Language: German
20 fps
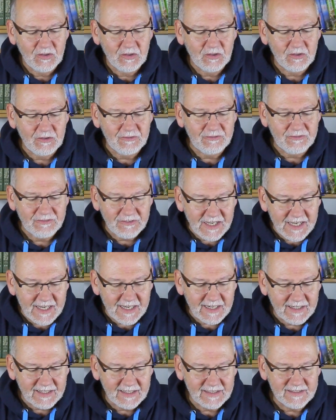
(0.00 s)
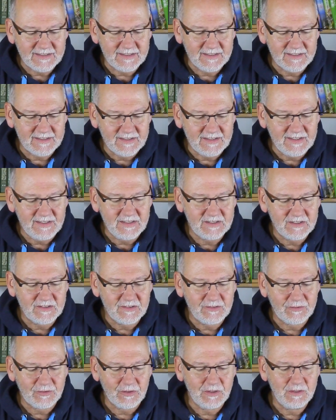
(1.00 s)
Und wer hat dir
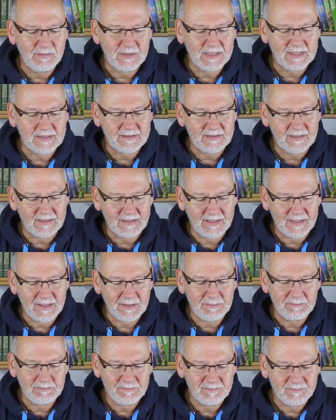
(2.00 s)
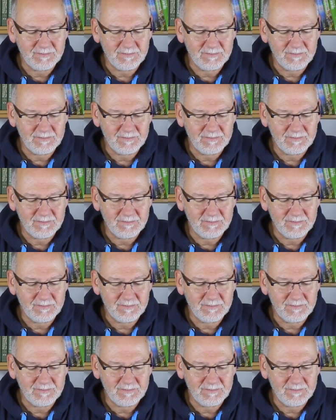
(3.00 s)
diese Vollmacht gegeben?